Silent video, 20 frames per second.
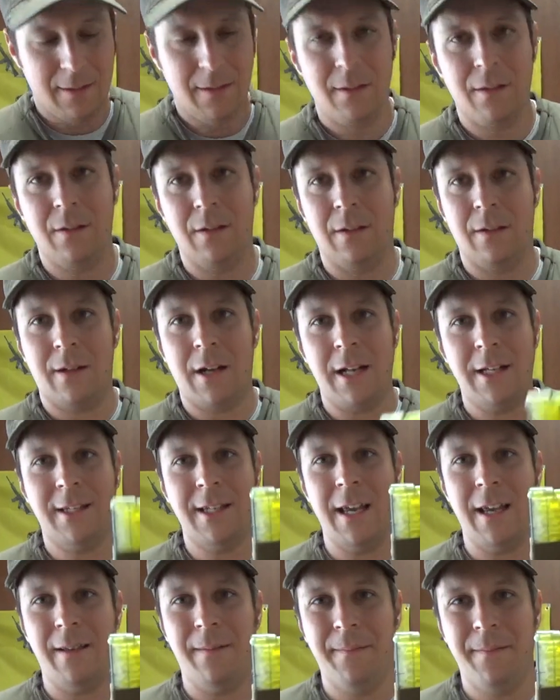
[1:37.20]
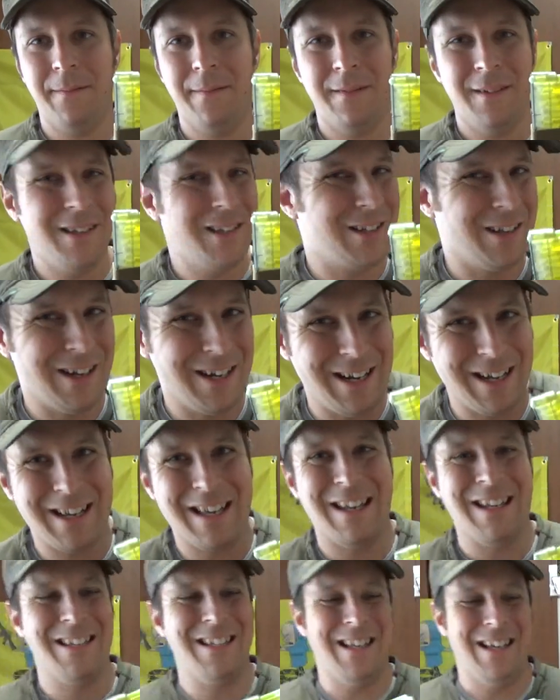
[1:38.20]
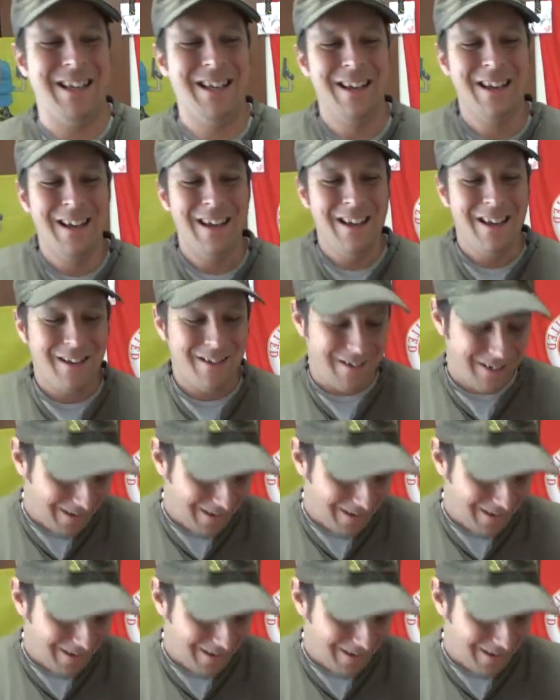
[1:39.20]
と完成それだけですねこ